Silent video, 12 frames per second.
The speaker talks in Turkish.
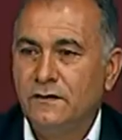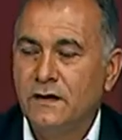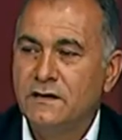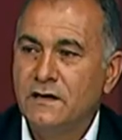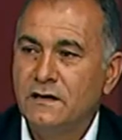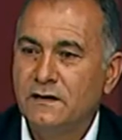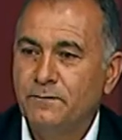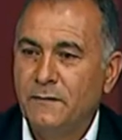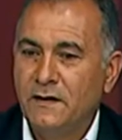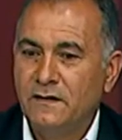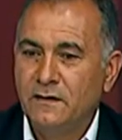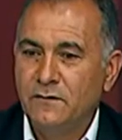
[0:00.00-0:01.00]
geçen yıl
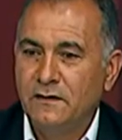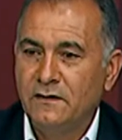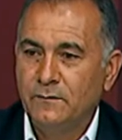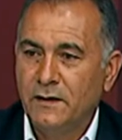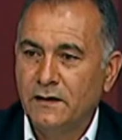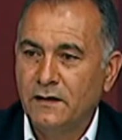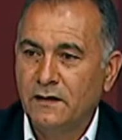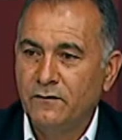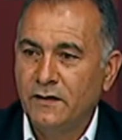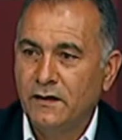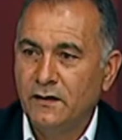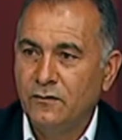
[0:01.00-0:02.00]
pandeminin
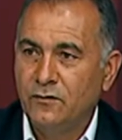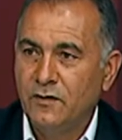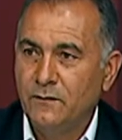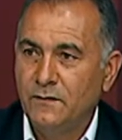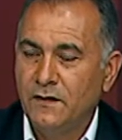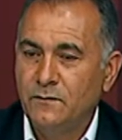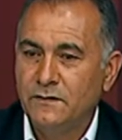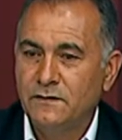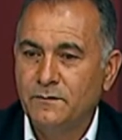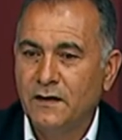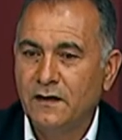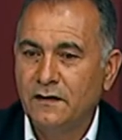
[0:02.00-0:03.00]
patlak verdiği dönemde
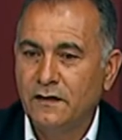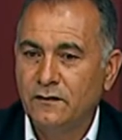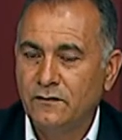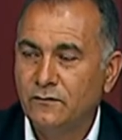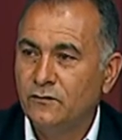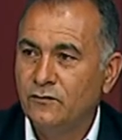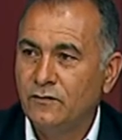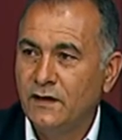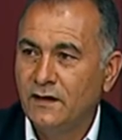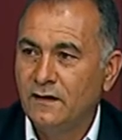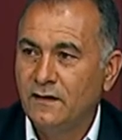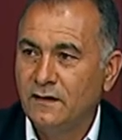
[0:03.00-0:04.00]
biz bakliyat
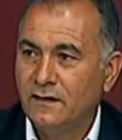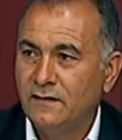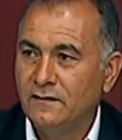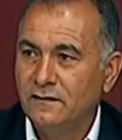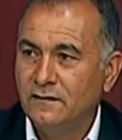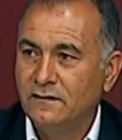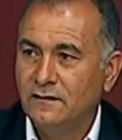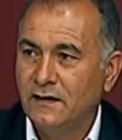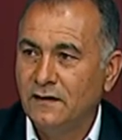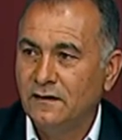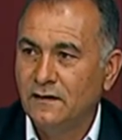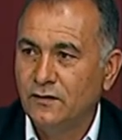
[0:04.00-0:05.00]
ürünlerinde
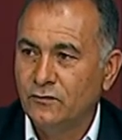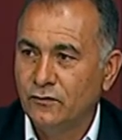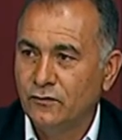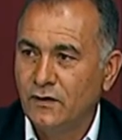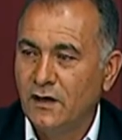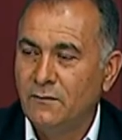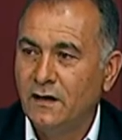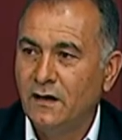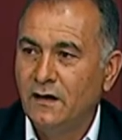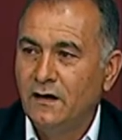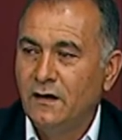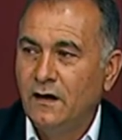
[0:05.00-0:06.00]
ithal ediyorduk ama hı
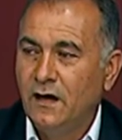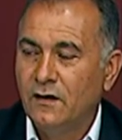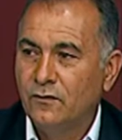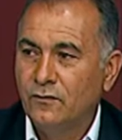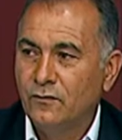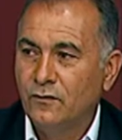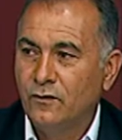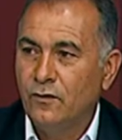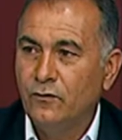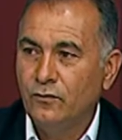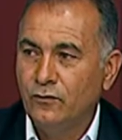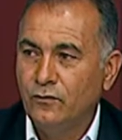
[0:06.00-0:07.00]
hı. hani
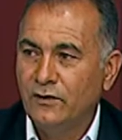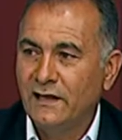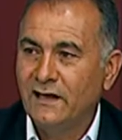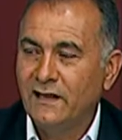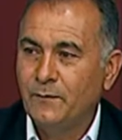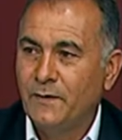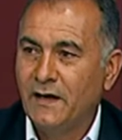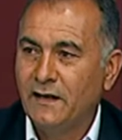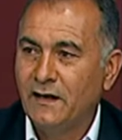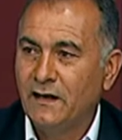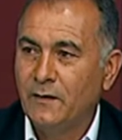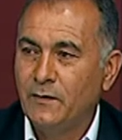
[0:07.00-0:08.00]
o ülkeler de
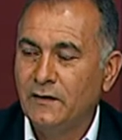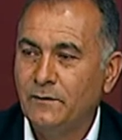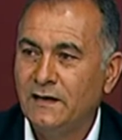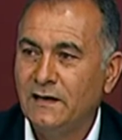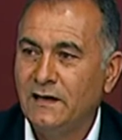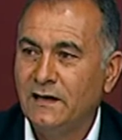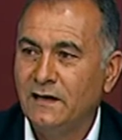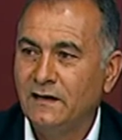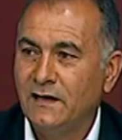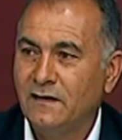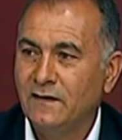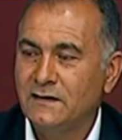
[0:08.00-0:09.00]
paniğe kapılıp dediler ki
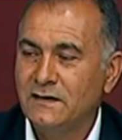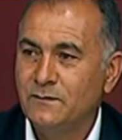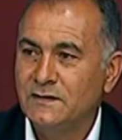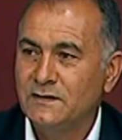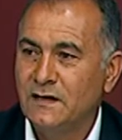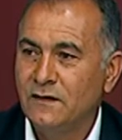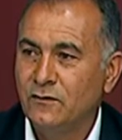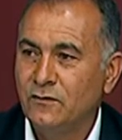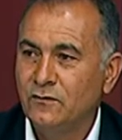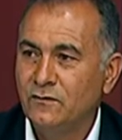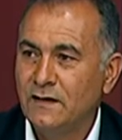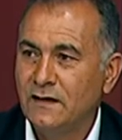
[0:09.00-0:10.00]
neredeyse biz hani
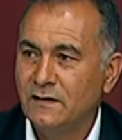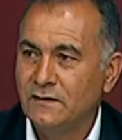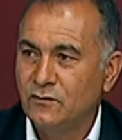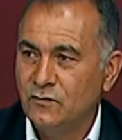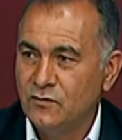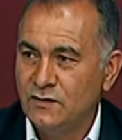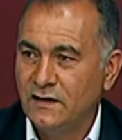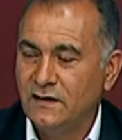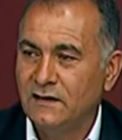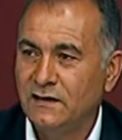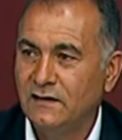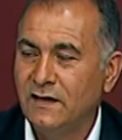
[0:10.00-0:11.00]
önüm, yani
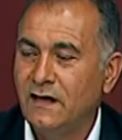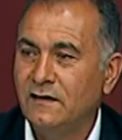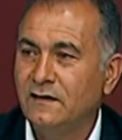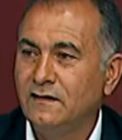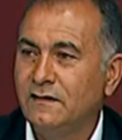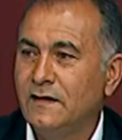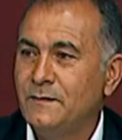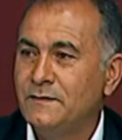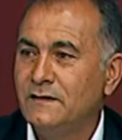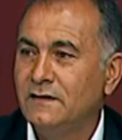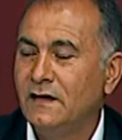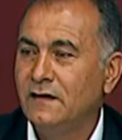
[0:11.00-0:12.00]
önümüzdeki yılda e, e,
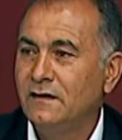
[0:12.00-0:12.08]
hepsi